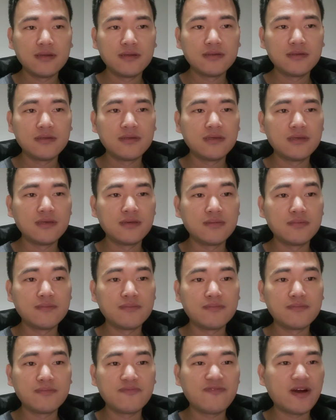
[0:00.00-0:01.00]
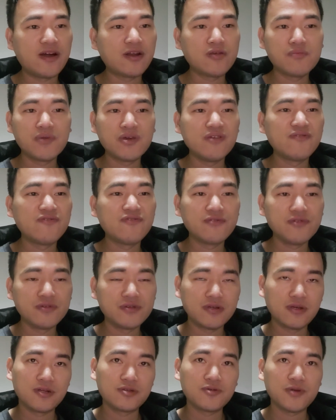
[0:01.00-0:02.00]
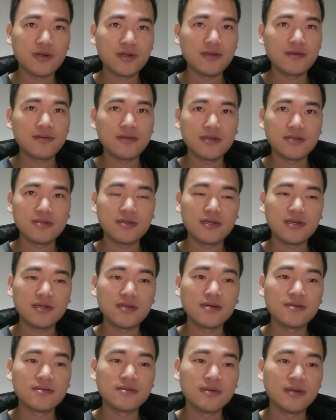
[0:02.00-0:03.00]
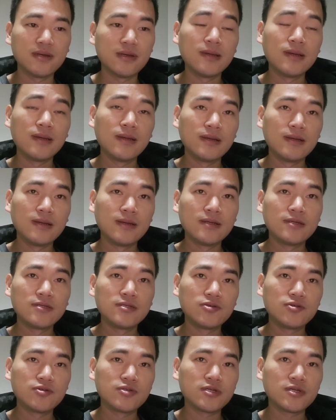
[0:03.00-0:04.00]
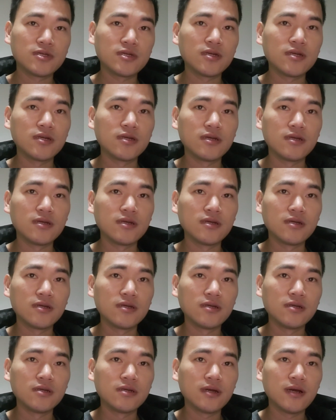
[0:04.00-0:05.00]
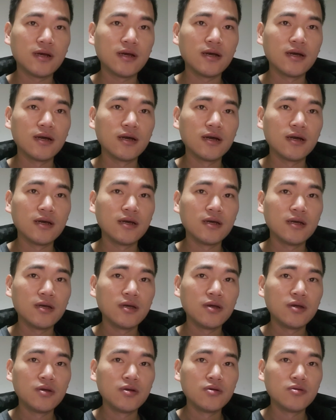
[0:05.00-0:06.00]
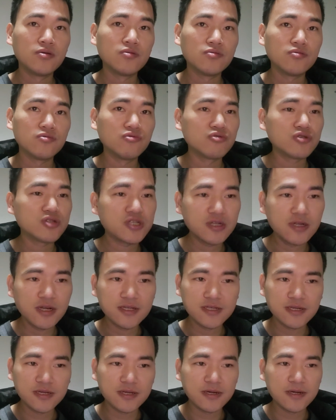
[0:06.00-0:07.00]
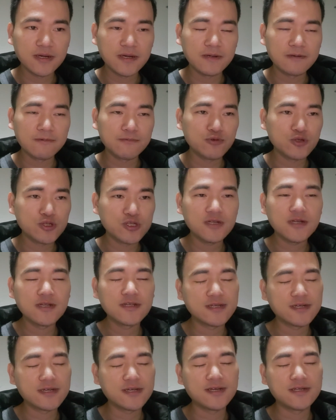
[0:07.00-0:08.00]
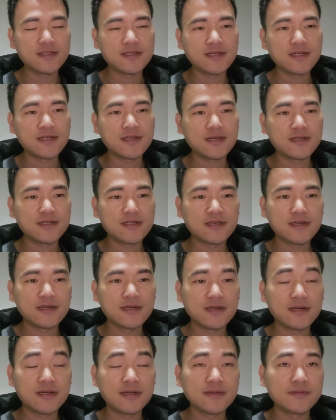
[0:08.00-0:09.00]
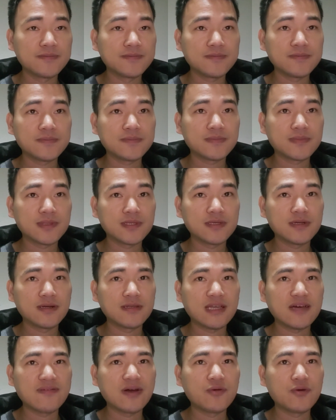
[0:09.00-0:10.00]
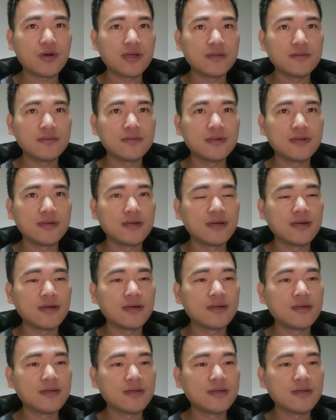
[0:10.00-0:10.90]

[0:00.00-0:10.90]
你法律没有赋予你这个权利，但是林肯就是呃，无视了这个，无视了这个，这个，这个，这个大法官的，